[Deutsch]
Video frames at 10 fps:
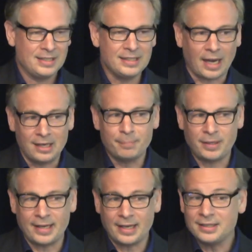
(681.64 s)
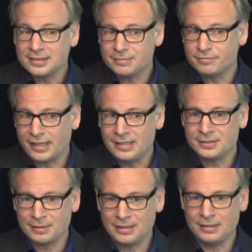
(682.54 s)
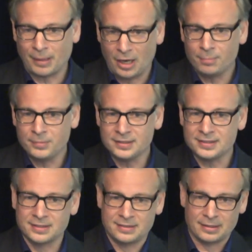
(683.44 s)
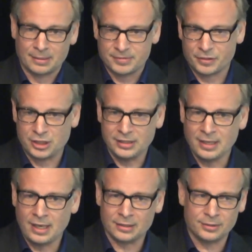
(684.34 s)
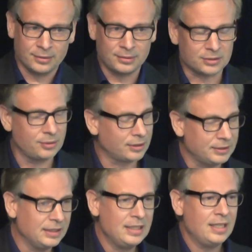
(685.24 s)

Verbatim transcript: nicht alle Player in diesem Feld äh, behaupten das. Also da gibt es verschiedene Akteure und Akteurinnen.